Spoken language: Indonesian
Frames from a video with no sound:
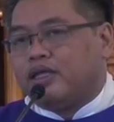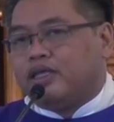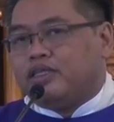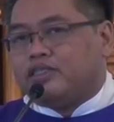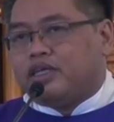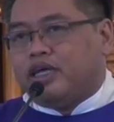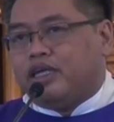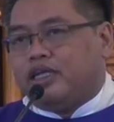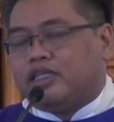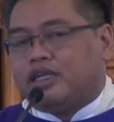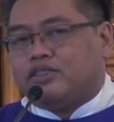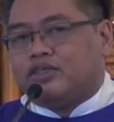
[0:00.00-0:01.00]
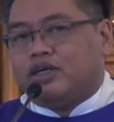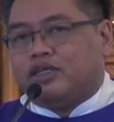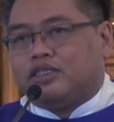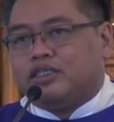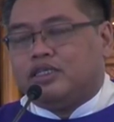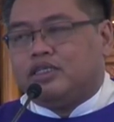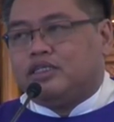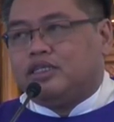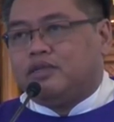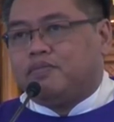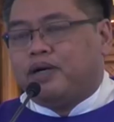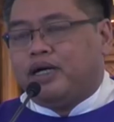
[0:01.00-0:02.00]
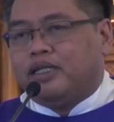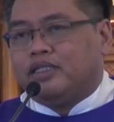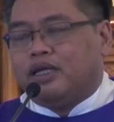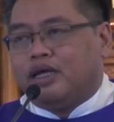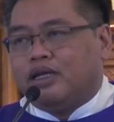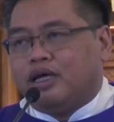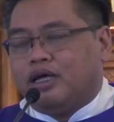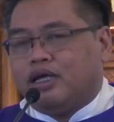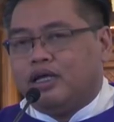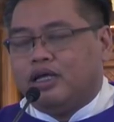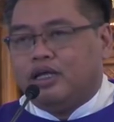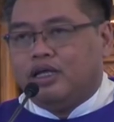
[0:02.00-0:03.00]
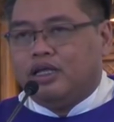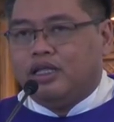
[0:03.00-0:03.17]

Kisah ini terjadi di Bait Allah.